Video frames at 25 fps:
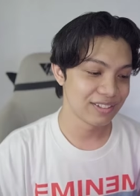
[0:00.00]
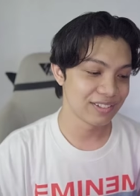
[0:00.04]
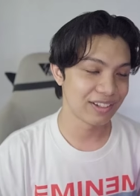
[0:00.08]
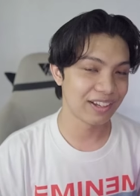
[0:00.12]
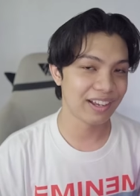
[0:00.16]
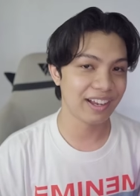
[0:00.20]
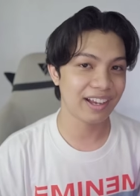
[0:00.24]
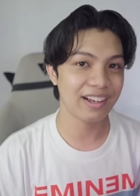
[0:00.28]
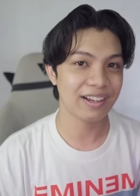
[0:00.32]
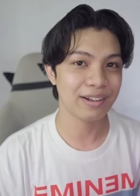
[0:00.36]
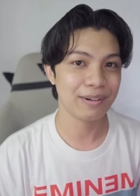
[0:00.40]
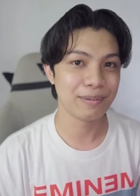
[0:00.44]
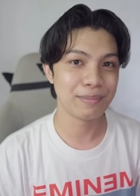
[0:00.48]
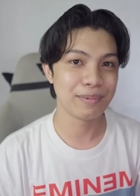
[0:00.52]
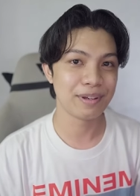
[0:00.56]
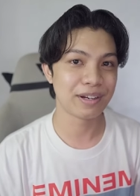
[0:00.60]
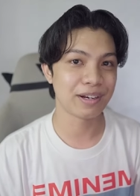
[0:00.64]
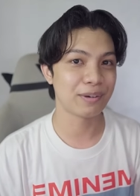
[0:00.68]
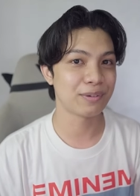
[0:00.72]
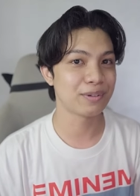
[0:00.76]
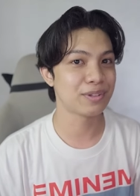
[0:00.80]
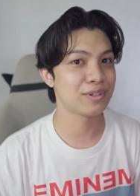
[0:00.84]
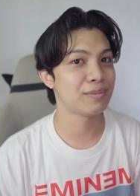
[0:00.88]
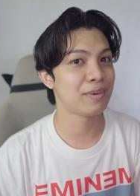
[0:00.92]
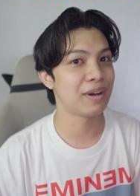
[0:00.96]
So ya,
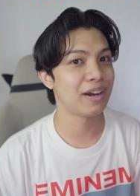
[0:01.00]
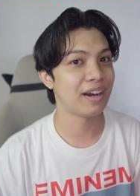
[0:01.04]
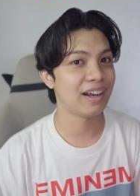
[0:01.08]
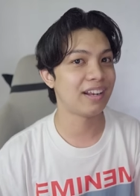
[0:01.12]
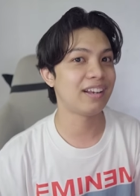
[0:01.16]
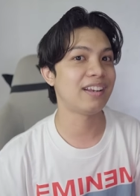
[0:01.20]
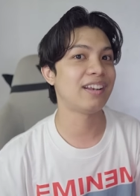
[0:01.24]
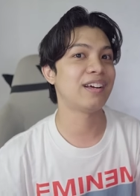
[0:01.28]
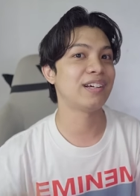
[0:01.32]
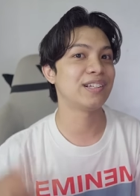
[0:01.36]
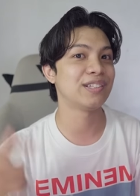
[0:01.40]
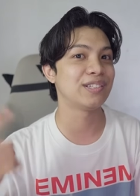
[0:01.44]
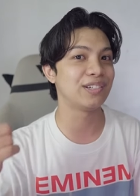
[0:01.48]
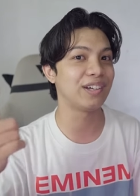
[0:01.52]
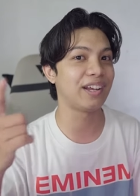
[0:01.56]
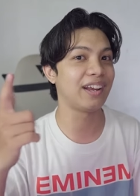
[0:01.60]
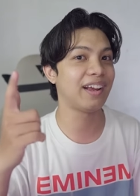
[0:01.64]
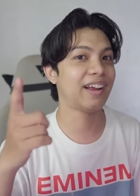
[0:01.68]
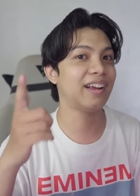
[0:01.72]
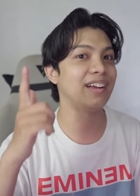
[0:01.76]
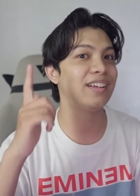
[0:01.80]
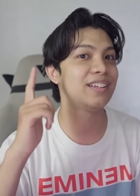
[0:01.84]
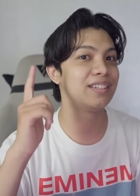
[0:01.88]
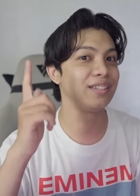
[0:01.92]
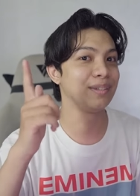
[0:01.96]
biar aku semangat langsung
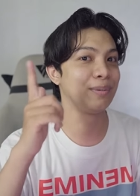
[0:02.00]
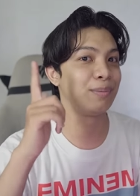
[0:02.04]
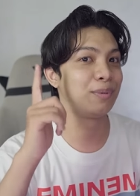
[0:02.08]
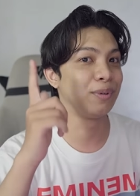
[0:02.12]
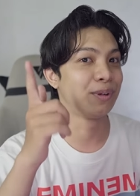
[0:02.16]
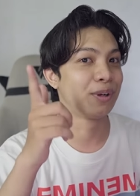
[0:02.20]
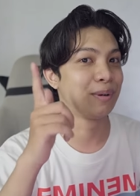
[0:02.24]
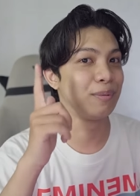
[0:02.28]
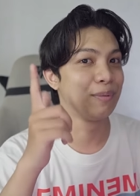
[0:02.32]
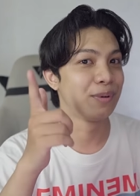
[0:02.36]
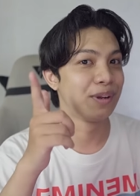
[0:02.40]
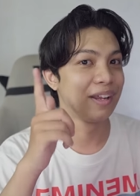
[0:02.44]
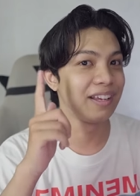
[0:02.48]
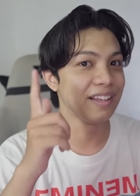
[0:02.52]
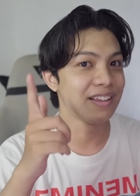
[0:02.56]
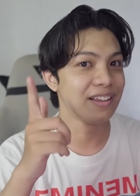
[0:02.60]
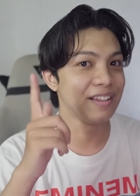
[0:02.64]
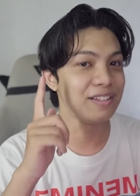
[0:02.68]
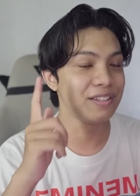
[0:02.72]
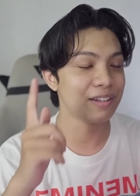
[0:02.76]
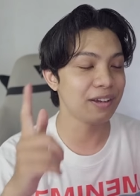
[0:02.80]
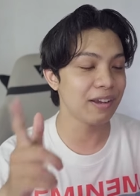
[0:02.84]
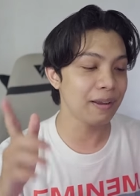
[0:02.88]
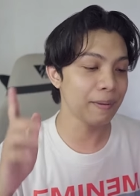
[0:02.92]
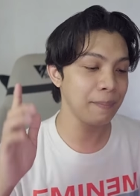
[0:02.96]
ya 10.000 like-nya
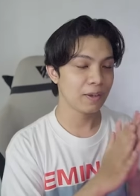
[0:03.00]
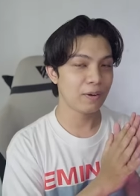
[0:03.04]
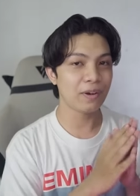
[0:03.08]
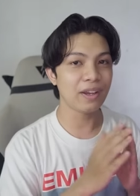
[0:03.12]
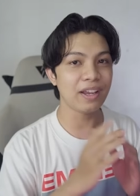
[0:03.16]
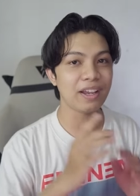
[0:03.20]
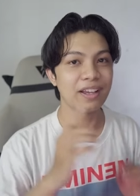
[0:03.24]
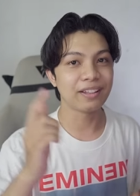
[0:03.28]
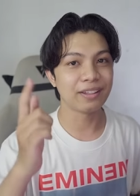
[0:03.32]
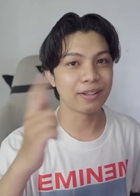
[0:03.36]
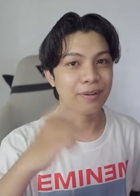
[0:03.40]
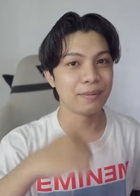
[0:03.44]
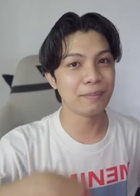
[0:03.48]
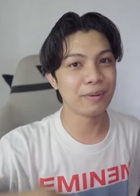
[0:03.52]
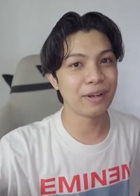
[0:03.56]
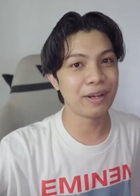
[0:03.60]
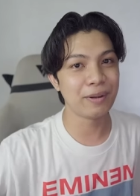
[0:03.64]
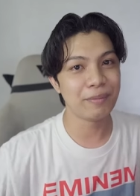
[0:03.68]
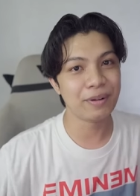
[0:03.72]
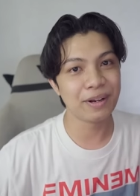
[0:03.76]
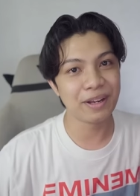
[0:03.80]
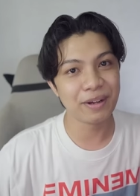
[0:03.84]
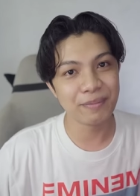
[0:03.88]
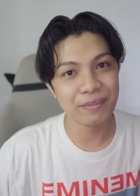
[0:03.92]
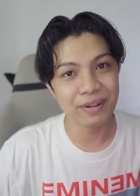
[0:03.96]
C. Oke, tanpa
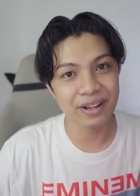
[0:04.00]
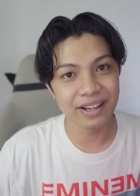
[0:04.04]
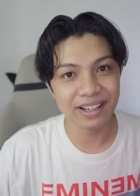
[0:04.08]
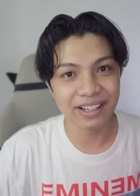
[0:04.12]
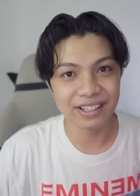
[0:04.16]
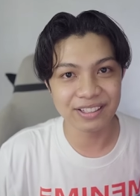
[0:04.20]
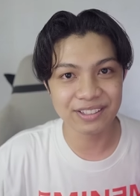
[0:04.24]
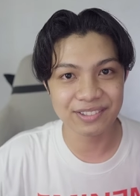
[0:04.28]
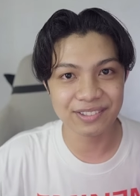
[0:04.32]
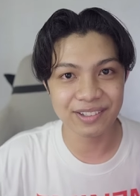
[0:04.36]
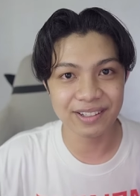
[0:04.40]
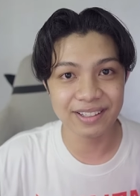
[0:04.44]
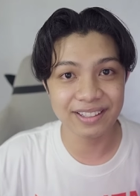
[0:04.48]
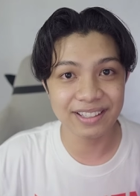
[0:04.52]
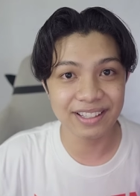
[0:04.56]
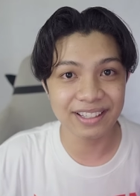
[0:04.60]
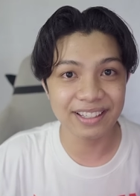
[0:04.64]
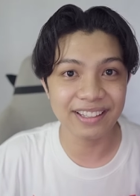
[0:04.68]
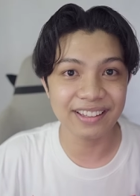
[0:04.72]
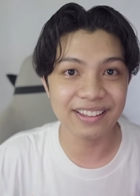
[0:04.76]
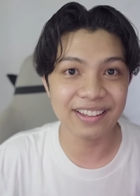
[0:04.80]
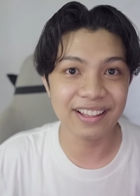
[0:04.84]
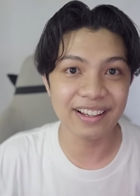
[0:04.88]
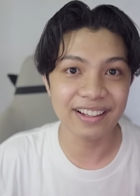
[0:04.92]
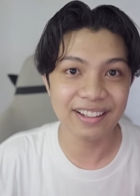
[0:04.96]
lama-lama langsung aja
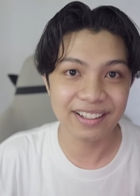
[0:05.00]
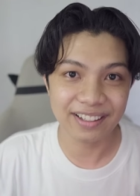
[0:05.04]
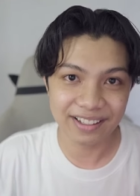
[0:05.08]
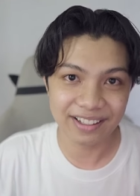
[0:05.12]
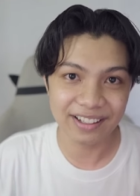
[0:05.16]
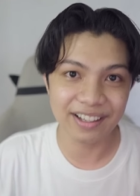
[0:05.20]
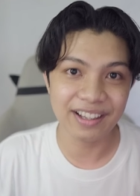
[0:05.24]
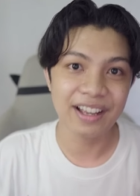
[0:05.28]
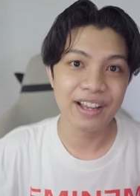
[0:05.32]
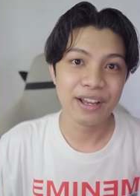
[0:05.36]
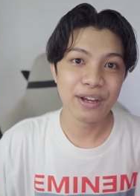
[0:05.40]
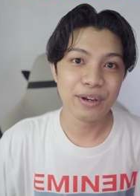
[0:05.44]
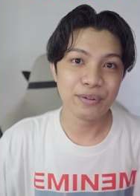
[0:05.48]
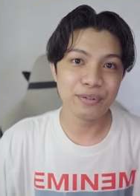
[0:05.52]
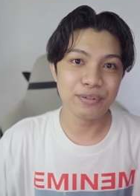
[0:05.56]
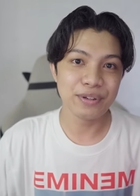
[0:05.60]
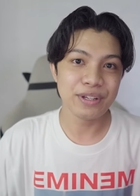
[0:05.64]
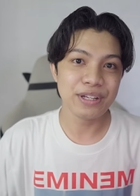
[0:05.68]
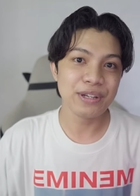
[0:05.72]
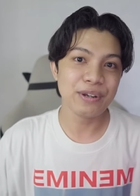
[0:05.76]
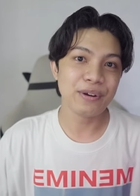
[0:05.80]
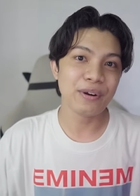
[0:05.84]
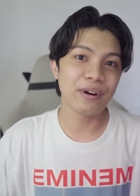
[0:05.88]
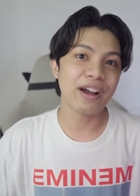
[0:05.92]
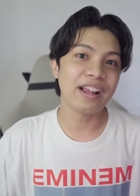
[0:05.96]
kita ke
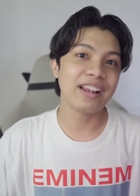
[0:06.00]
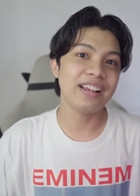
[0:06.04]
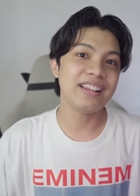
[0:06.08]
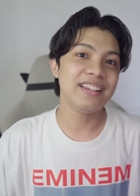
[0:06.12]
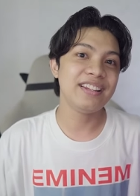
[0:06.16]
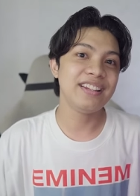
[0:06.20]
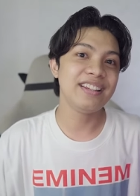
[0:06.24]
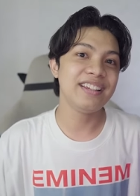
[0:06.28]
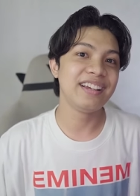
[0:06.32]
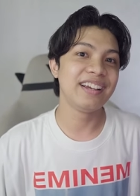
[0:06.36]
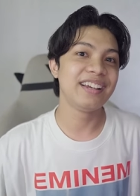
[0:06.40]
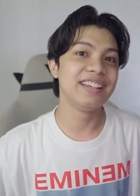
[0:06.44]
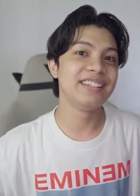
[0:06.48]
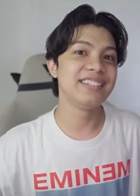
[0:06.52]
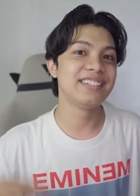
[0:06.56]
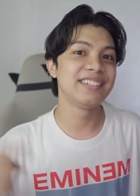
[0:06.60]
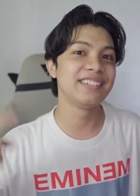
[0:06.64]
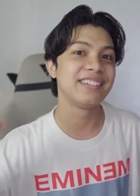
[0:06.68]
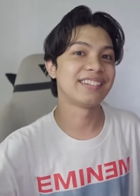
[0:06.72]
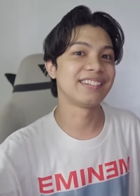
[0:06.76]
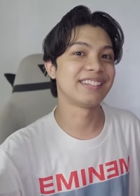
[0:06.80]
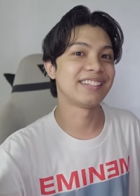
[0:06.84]
video kali ini guys.